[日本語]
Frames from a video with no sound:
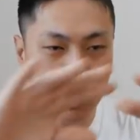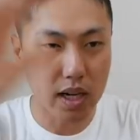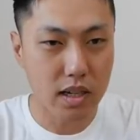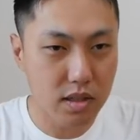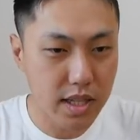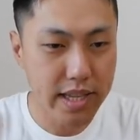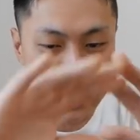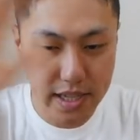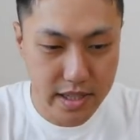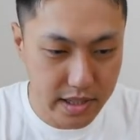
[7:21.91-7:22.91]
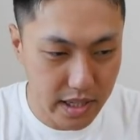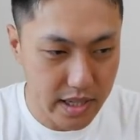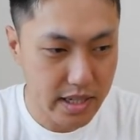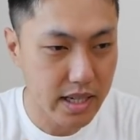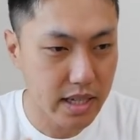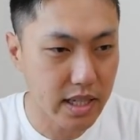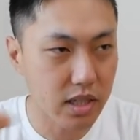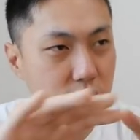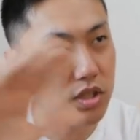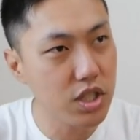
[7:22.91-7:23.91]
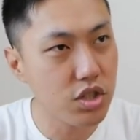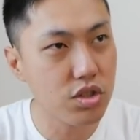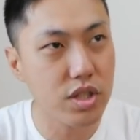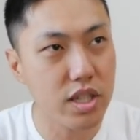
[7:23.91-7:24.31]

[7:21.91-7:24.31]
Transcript: 学年全体が120